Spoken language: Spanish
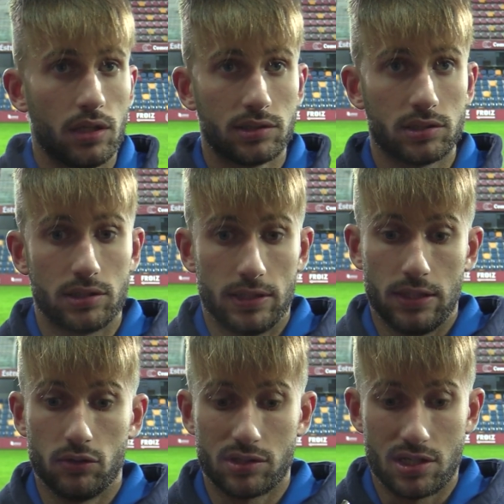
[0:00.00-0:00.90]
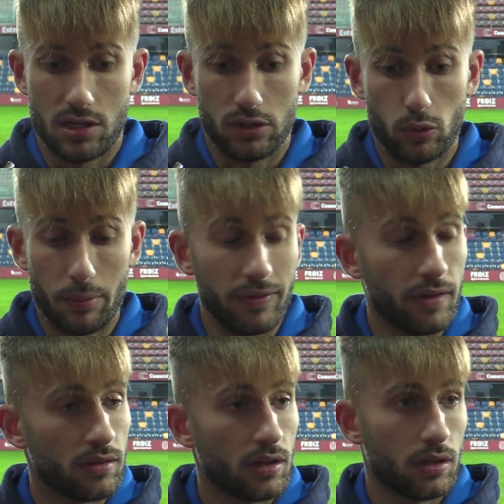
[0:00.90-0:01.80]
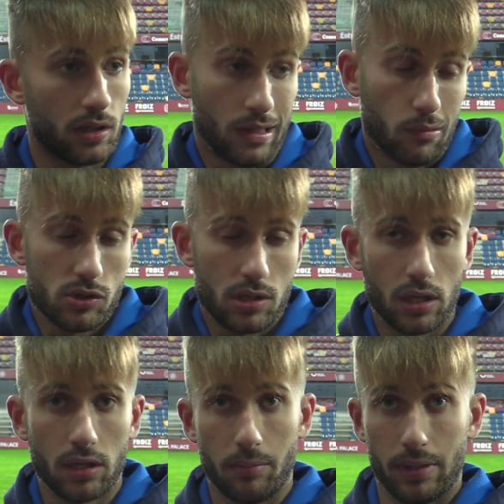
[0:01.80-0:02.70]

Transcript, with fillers: es eh, nuestra asignatura pendiente, que tenemos que,